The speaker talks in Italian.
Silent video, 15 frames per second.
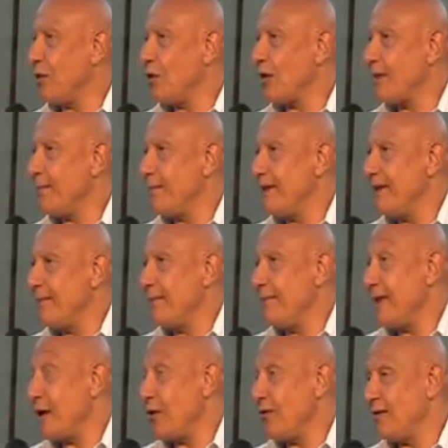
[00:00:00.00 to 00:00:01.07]
quello che mi,
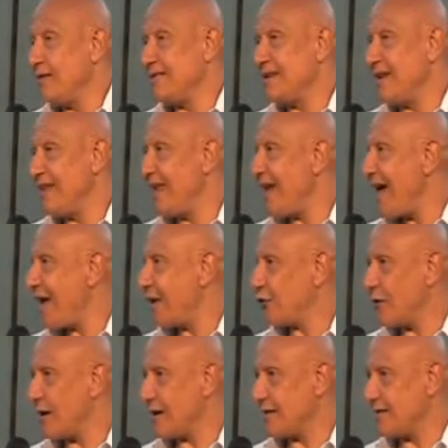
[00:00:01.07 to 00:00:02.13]
mi, hanno
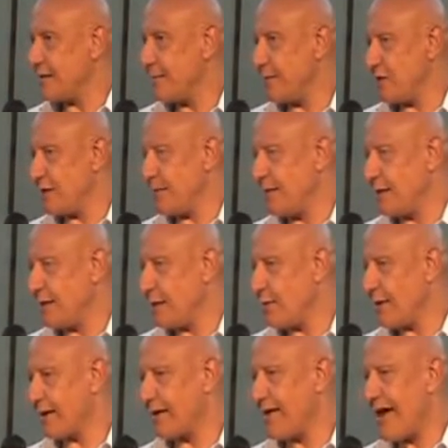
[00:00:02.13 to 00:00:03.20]
insegnato anche semplicemente
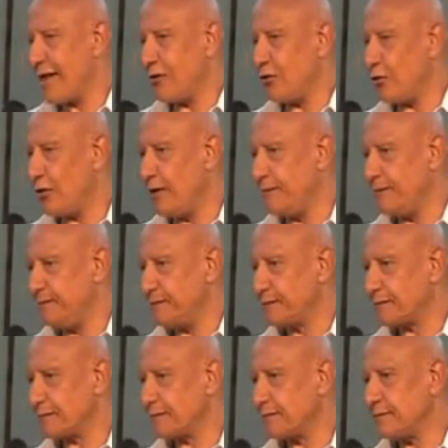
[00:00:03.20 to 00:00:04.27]
guardandoli
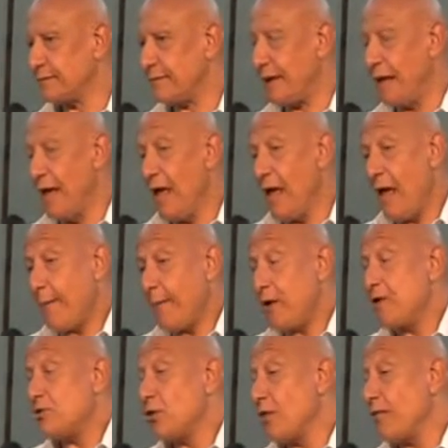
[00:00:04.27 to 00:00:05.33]
e
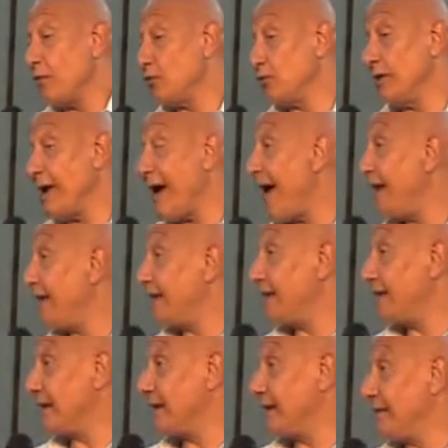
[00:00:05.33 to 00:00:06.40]
poi ne sono venuti
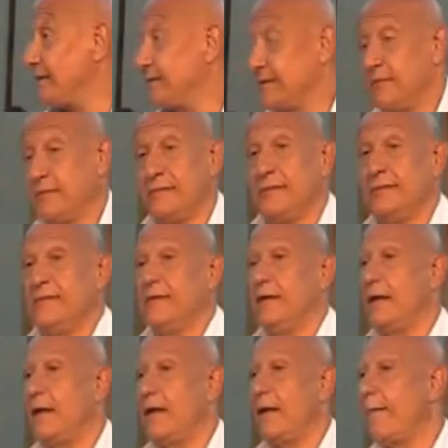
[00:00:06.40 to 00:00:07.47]
altri,
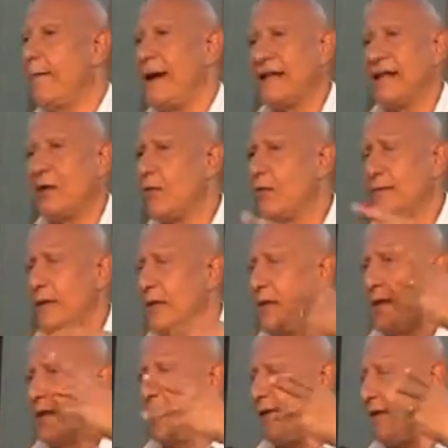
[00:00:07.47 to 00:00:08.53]
a parte,
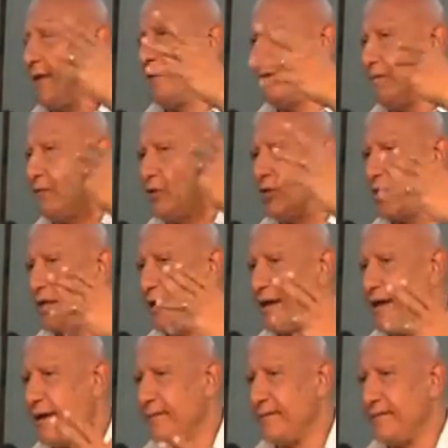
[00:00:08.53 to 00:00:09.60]
eh, voglio
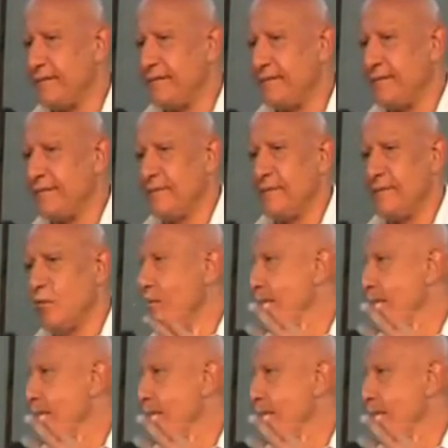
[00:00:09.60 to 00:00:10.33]
dire, mm,